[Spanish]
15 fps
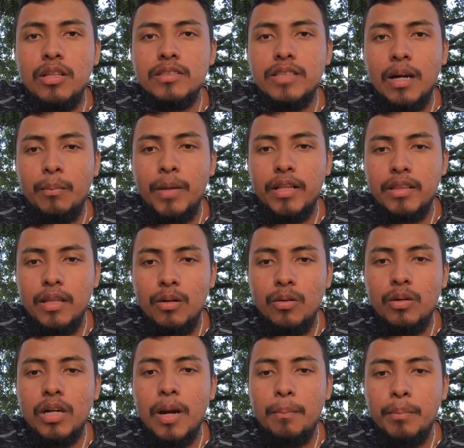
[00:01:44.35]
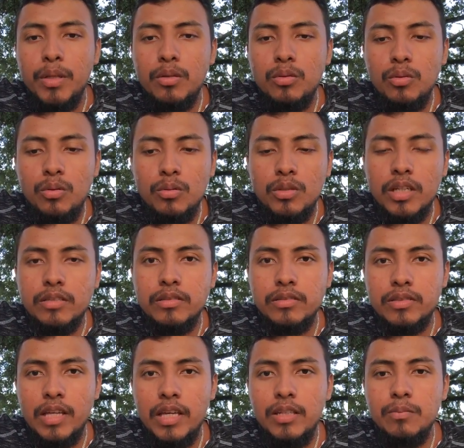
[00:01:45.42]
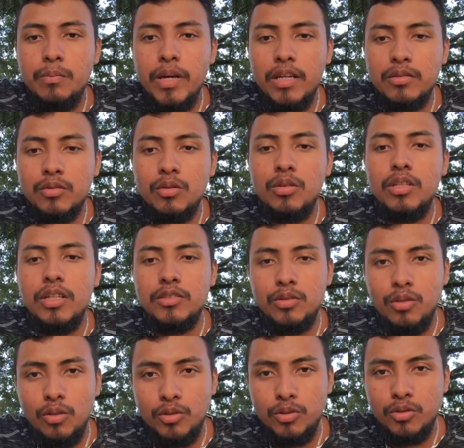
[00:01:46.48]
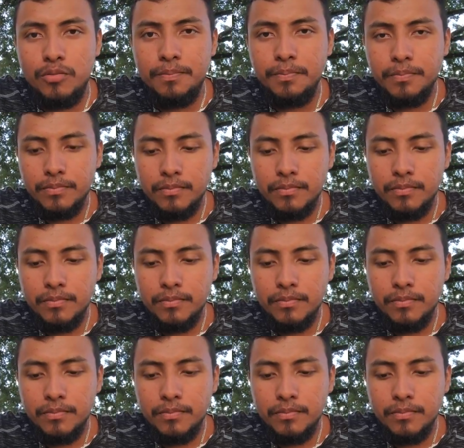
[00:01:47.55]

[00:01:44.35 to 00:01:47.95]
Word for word: de San Mateo capítulo 16 verso 18,